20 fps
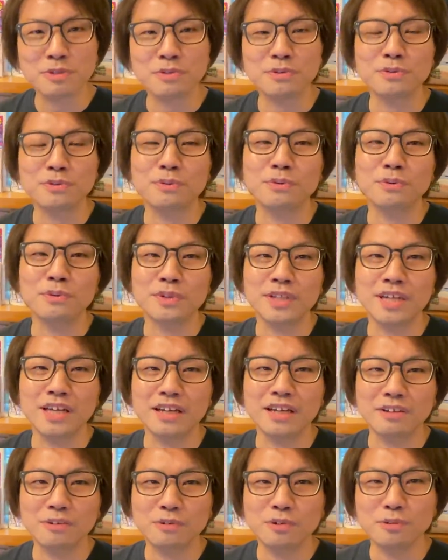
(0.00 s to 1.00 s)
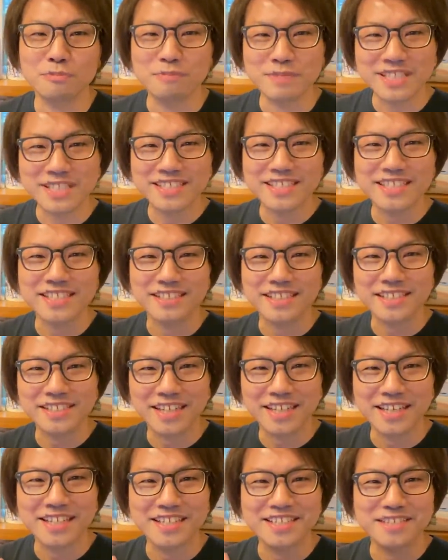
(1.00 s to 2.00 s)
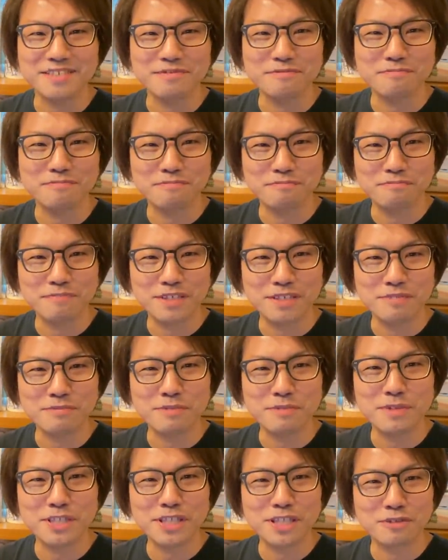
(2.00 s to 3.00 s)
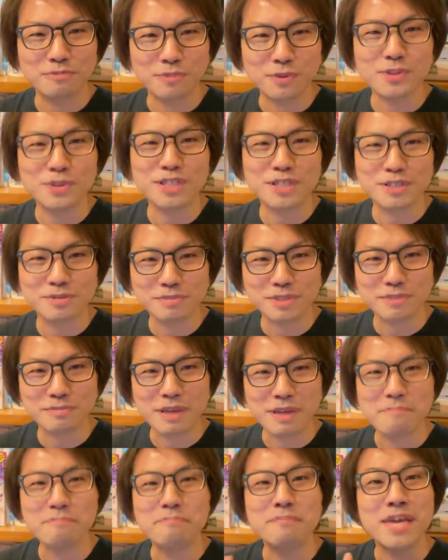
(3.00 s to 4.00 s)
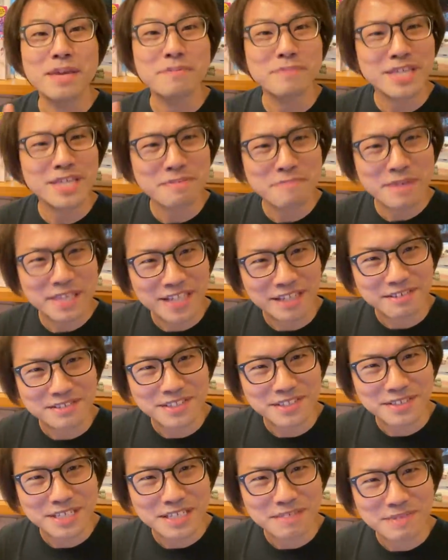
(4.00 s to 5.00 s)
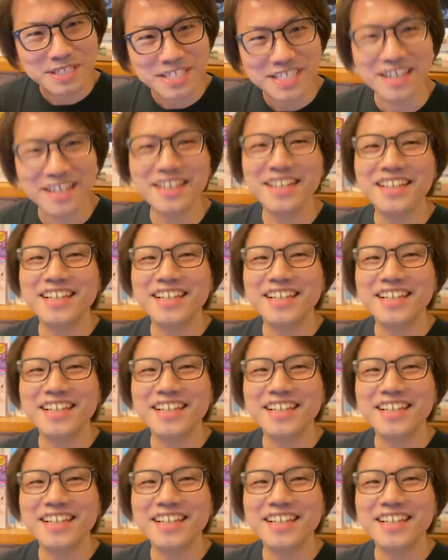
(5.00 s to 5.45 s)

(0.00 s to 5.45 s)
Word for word: というところで、このみっつですね。鞘師、ベイビーメタル、モーニング娘。ベビーメタル、失礼しました。